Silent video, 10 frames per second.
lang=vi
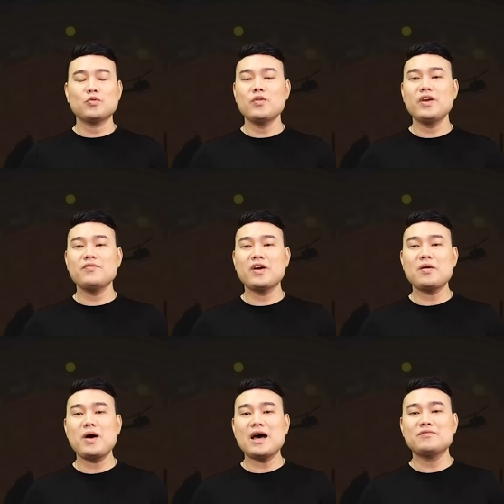Quý vị và
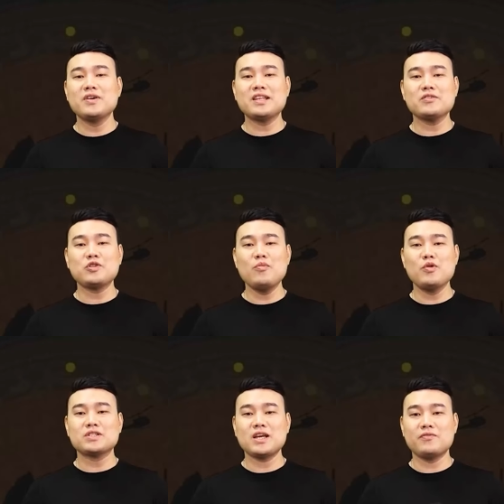các bạn vừa theo dõi
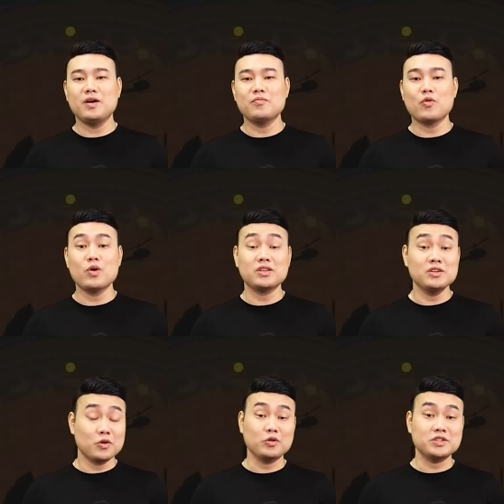một sản phẩm của
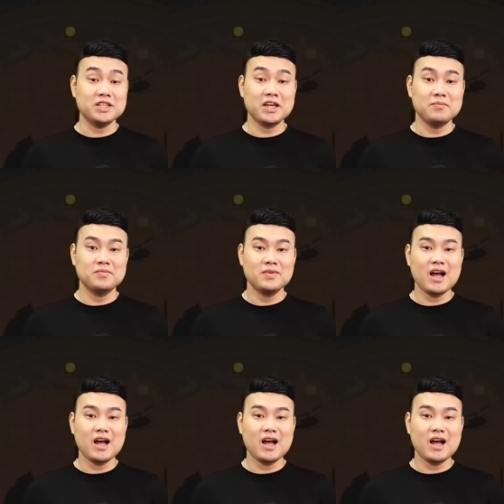Tự Cổ Chí Kim.